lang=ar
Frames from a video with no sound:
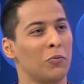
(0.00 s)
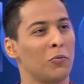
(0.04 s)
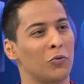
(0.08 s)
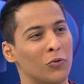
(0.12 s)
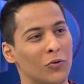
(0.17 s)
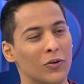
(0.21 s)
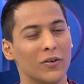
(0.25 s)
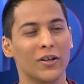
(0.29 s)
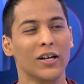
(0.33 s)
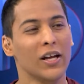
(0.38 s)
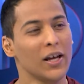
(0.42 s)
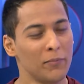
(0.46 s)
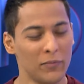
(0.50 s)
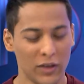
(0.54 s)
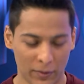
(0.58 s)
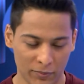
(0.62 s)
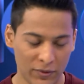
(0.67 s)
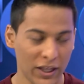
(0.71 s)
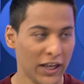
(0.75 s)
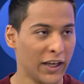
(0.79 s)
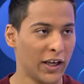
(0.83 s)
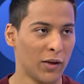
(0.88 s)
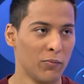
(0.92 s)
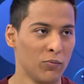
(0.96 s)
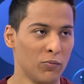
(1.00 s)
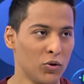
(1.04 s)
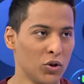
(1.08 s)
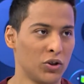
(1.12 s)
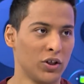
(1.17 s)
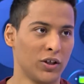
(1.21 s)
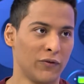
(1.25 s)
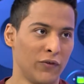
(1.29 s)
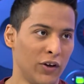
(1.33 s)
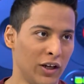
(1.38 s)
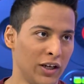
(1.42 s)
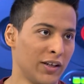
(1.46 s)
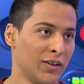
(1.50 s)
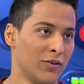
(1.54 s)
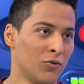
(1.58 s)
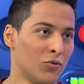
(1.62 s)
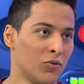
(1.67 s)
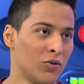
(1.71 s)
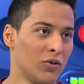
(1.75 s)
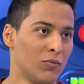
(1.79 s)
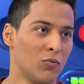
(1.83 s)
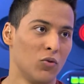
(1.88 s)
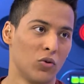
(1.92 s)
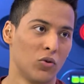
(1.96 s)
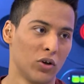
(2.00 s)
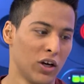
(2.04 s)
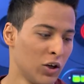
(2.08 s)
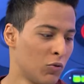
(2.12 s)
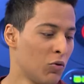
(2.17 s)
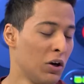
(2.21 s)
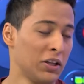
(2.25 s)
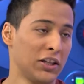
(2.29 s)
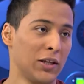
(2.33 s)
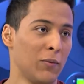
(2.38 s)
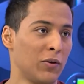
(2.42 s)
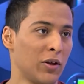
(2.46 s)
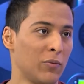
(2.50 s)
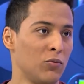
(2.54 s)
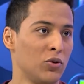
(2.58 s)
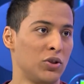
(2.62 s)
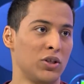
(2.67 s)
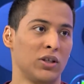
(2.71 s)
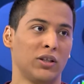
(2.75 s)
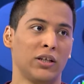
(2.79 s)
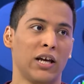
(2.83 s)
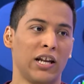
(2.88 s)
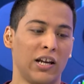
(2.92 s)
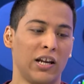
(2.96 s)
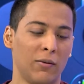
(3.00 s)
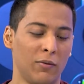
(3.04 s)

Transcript: و... بدا كمبيوتر فعليا هو ممكن إيه. اقوى حتى من كمبيوتر تكلم